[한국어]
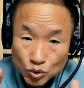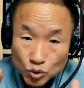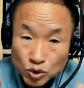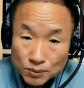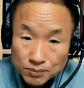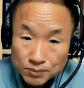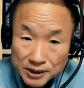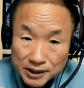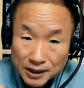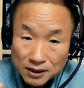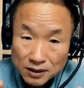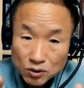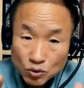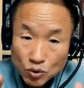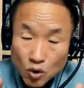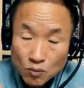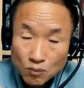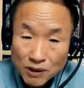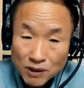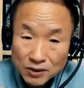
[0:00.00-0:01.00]
유럽사를
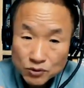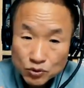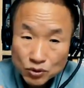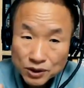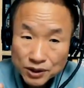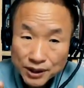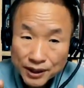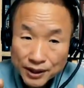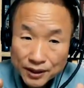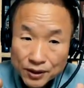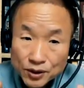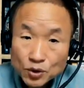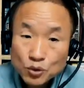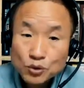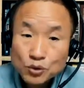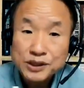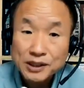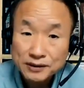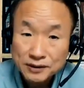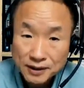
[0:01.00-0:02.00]
공부할 수 있게
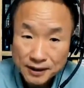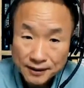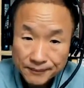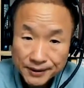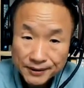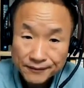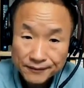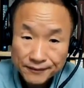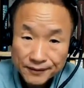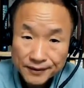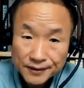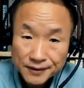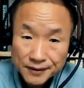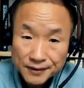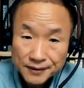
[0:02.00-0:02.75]
허용이 됐다면